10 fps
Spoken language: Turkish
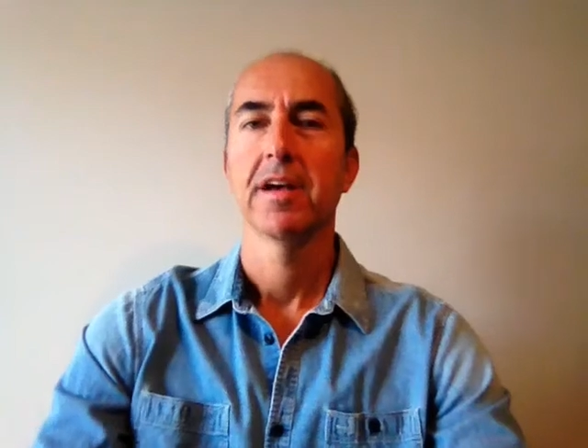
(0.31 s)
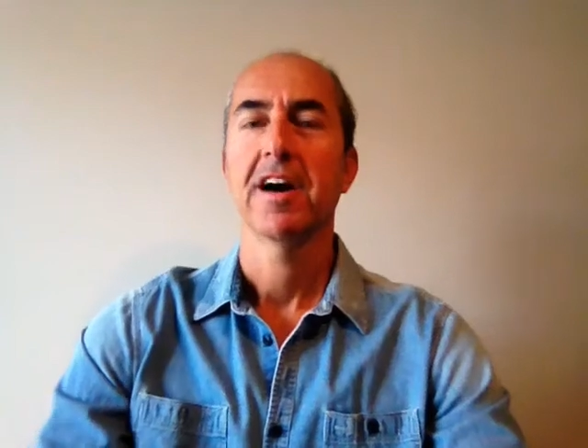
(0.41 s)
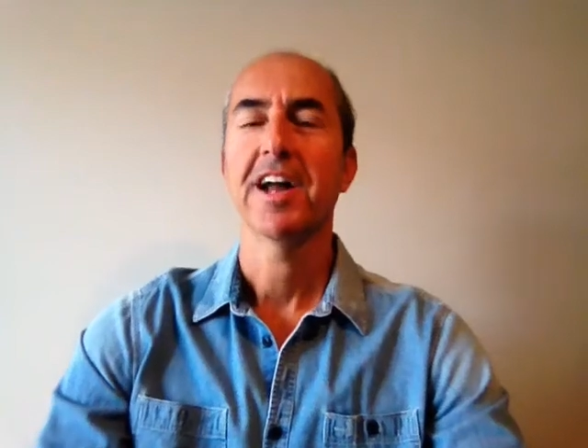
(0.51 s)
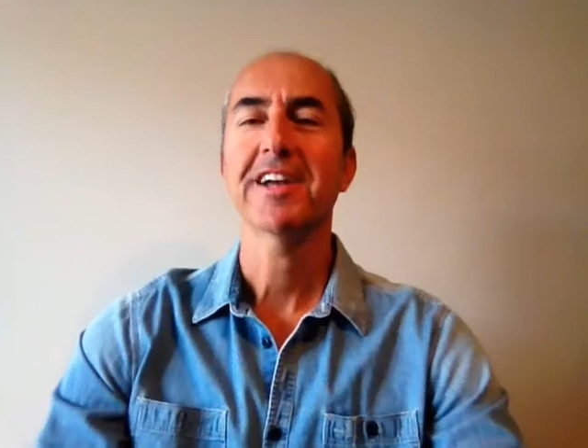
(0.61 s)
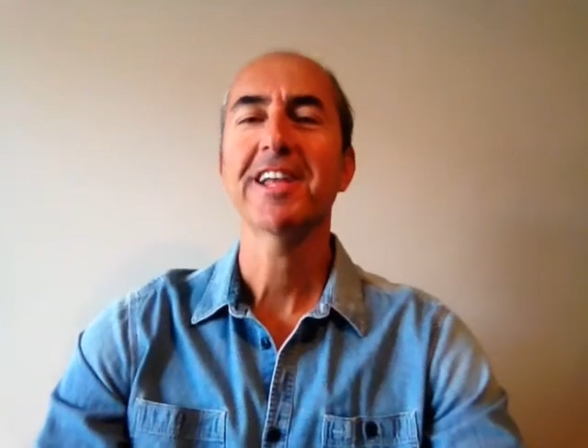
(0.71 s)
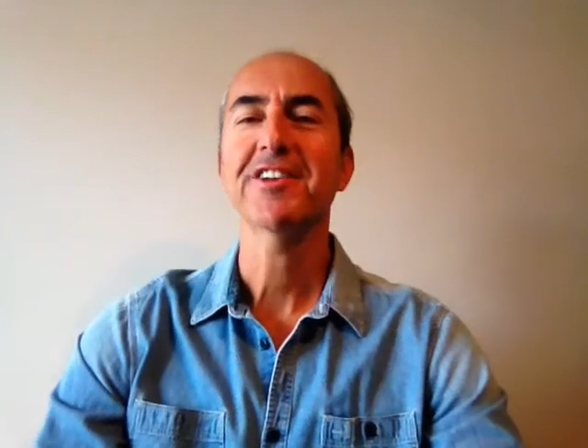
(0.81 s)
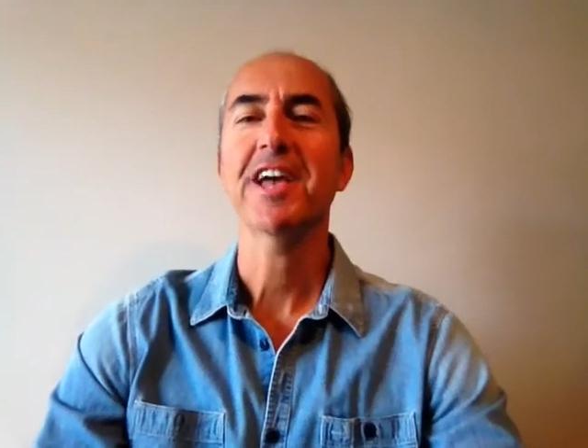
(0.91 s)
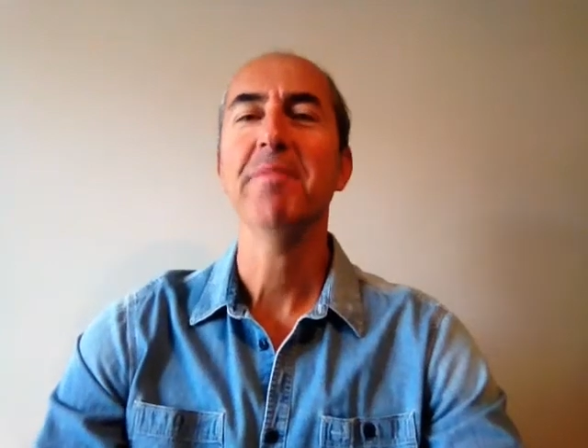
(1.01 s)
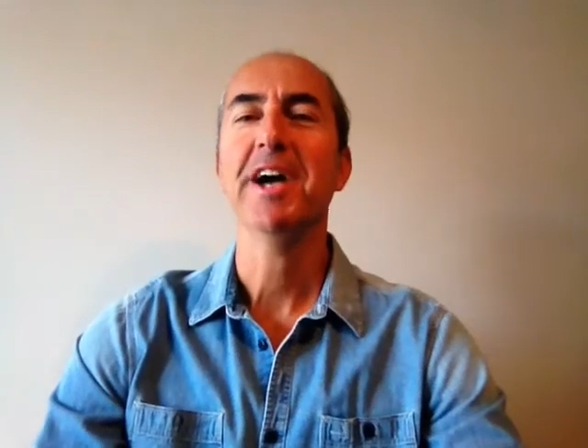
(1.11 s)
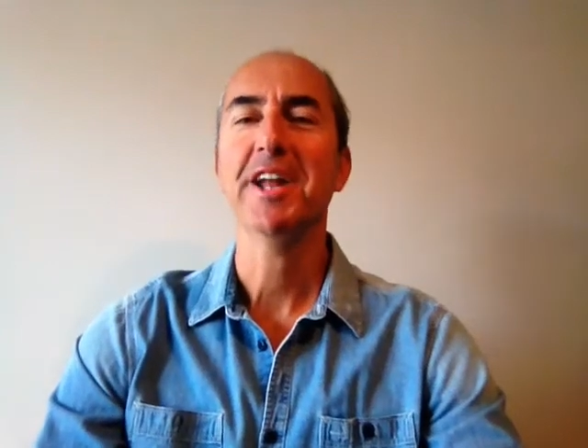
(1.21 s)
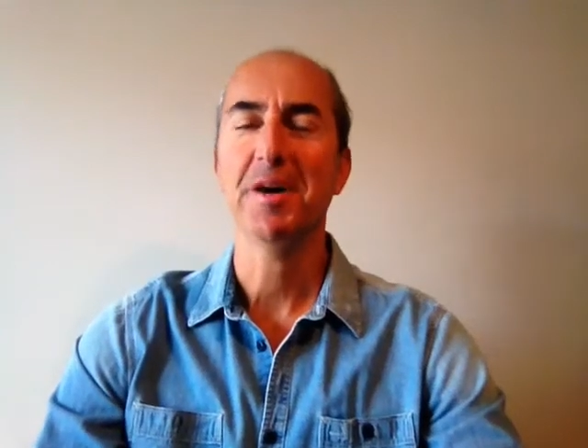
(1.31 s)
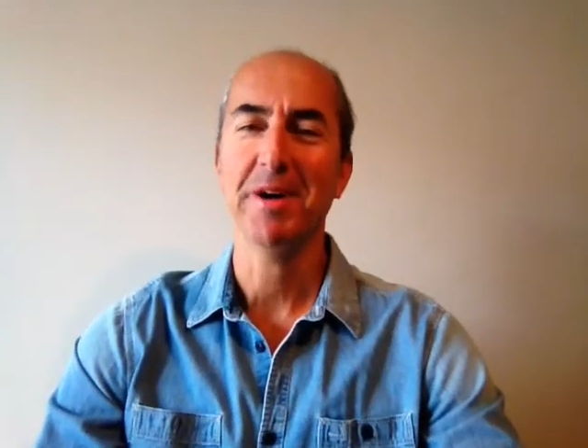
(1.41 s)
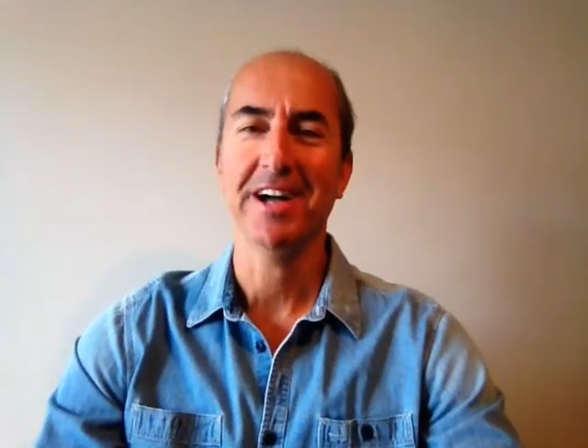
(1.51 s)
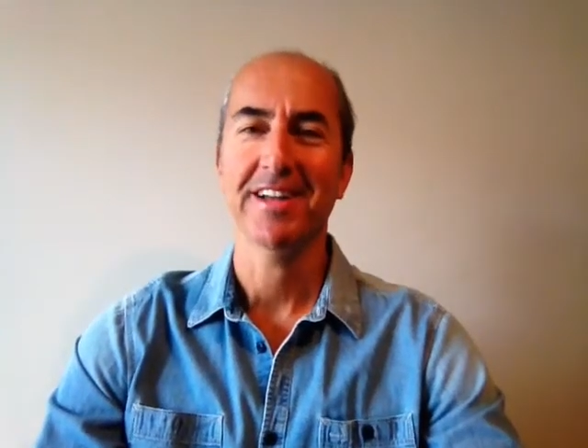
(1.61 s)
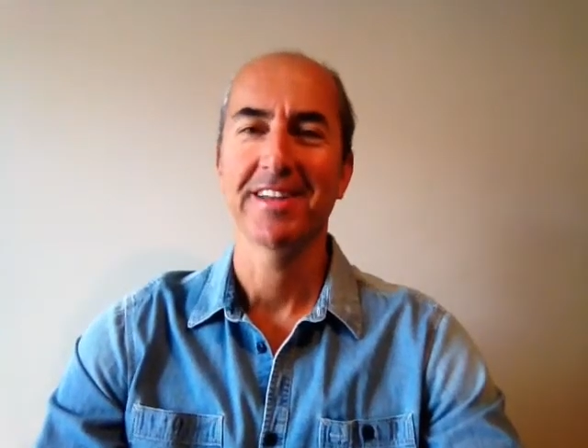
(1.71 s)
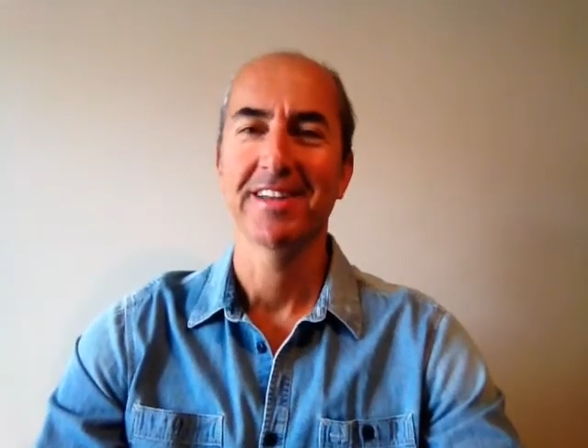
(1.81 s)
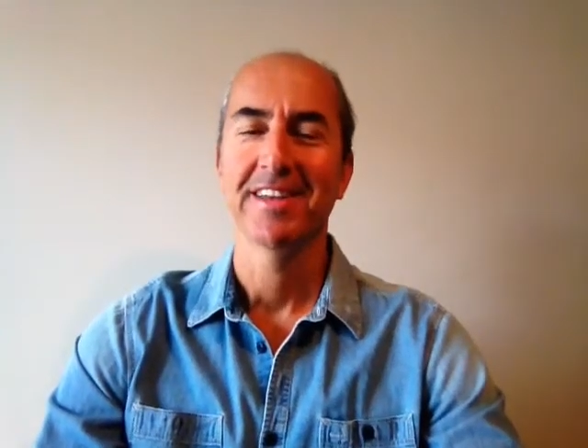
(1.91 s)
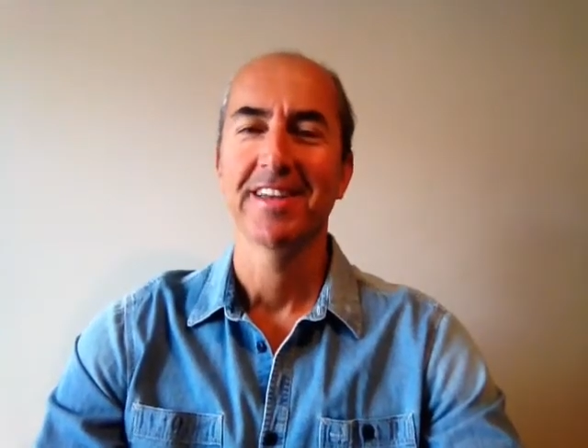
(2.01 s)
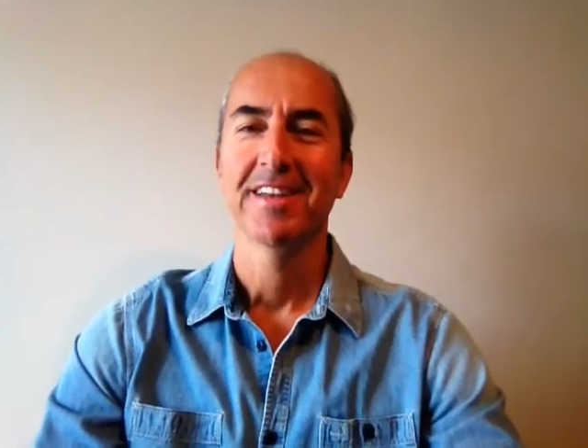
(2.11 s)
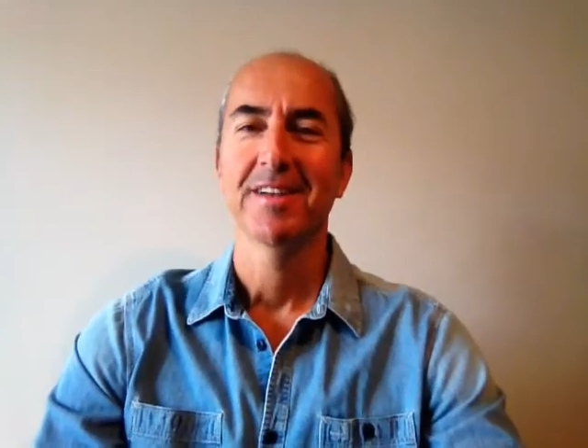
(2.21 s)
Arkadaşlar merhaba.
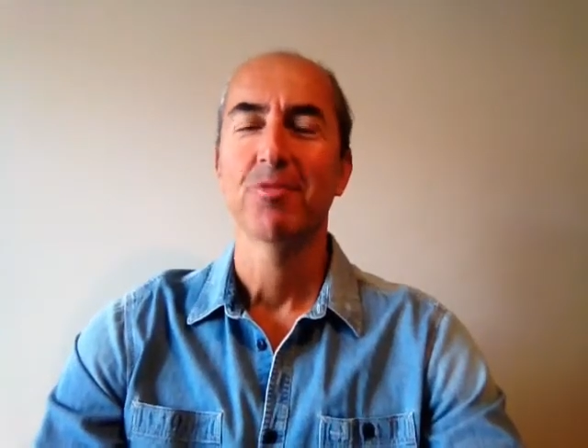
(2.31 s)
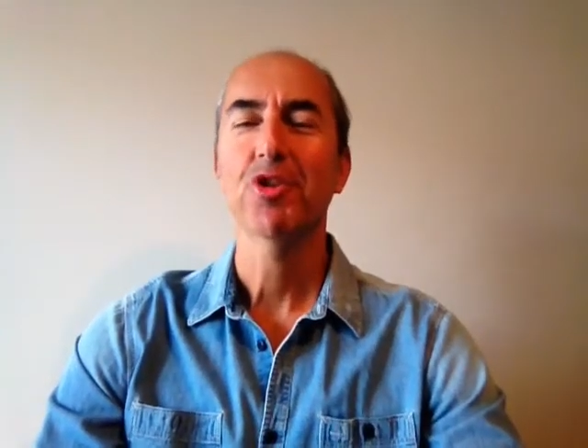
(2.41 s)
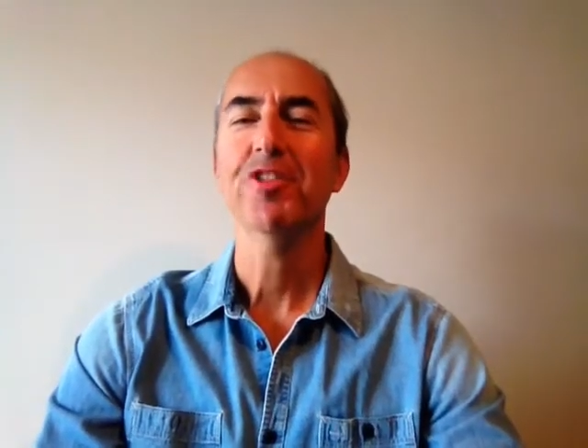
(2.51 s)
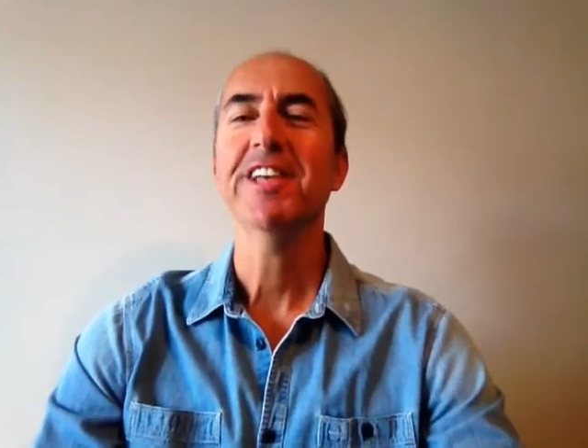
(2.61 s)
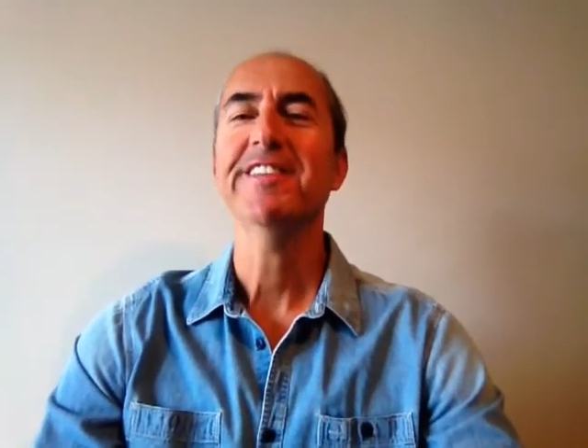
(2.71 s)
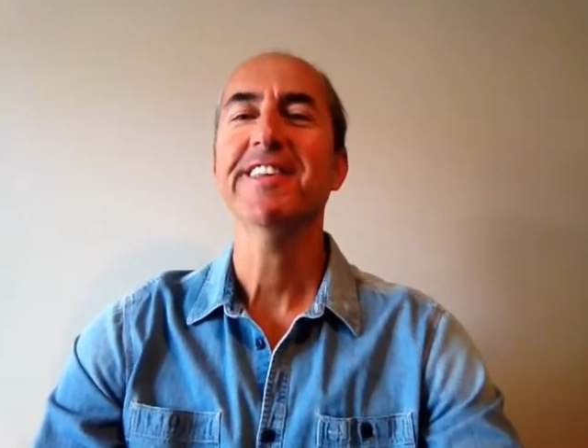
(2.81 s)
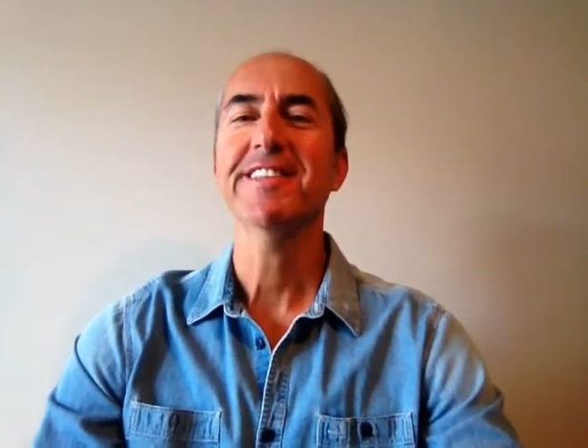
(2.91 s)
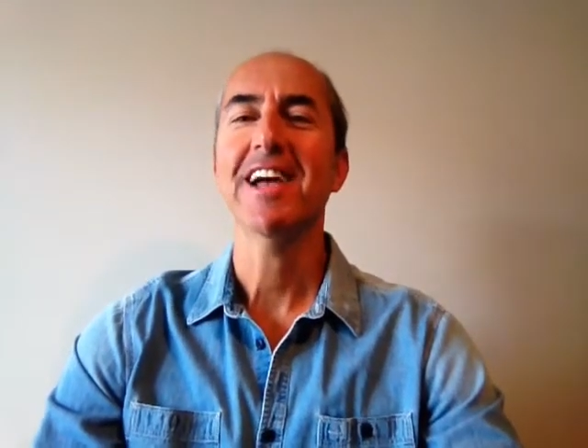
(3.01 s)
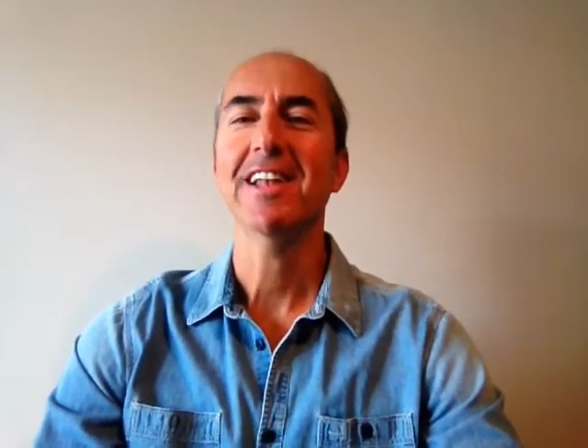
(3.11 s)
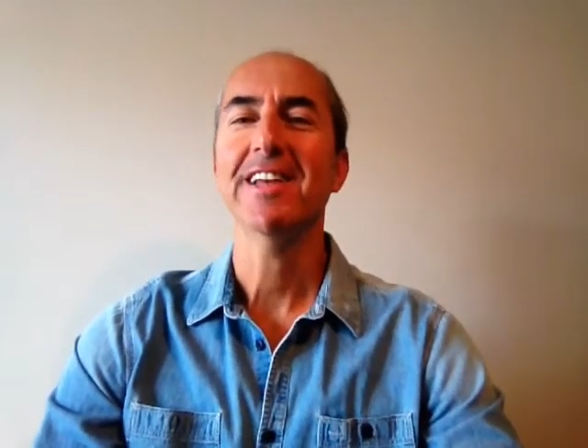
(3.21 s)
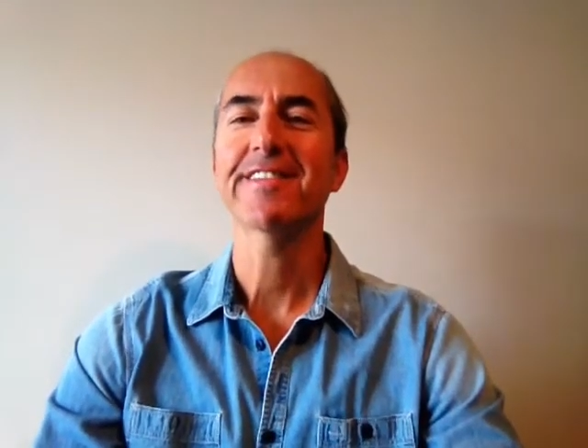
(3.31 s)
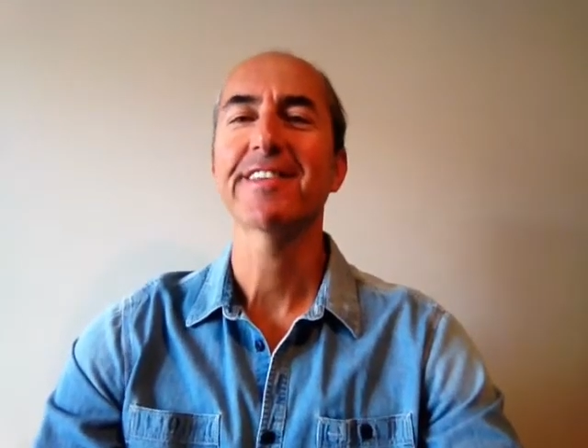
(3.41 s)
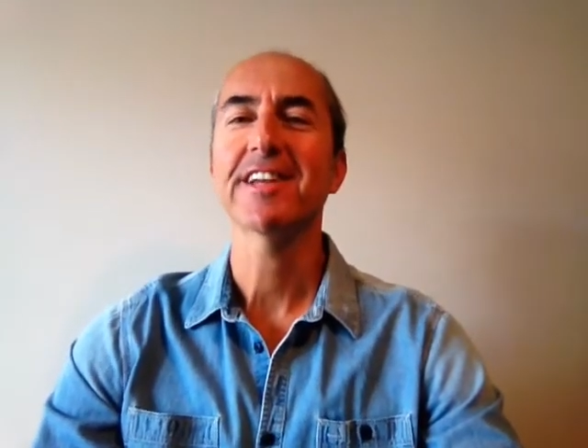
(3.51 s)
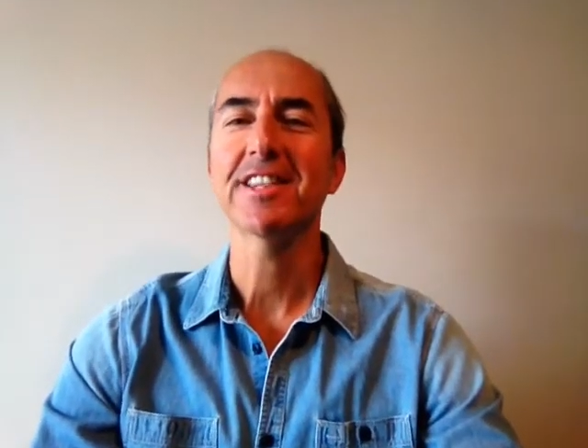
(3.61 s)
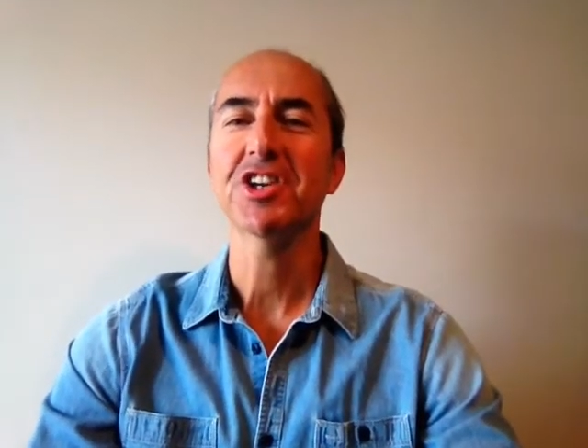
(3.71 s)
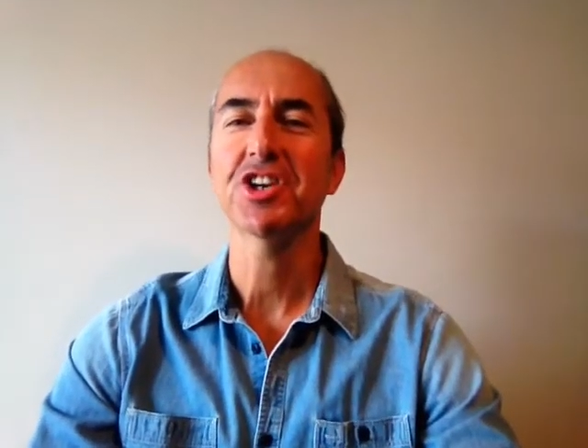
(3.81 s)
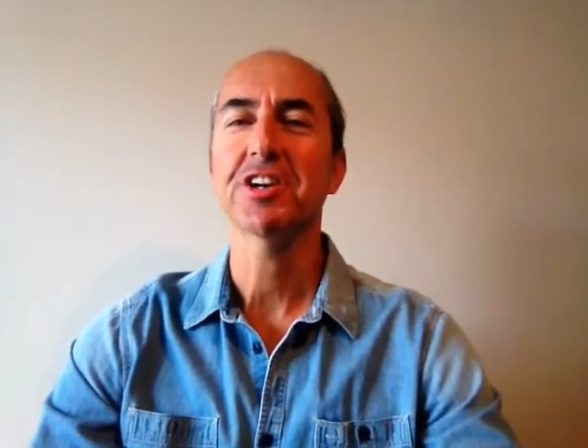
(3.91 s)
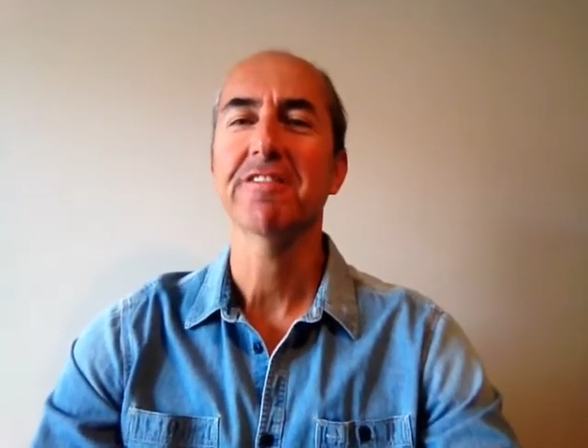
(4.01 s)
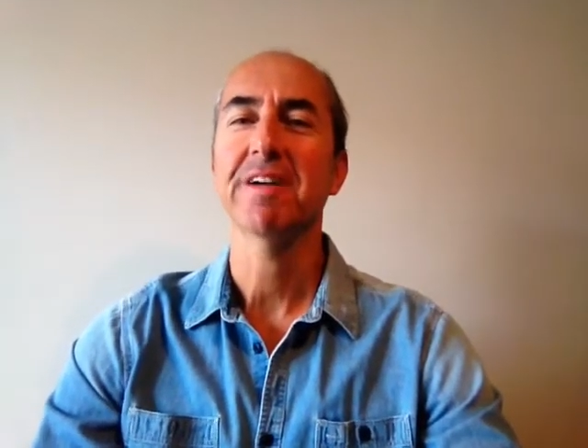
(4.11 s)
Bugün de sizlerle sıra dışı